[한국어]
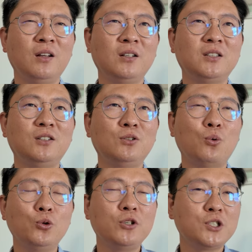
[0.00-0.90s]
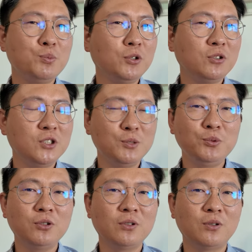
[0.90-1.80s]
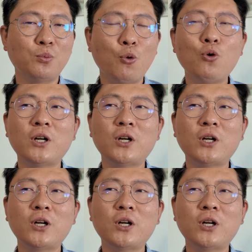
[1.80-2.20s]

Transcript: 그거는 5년, 10년, 20년 모으고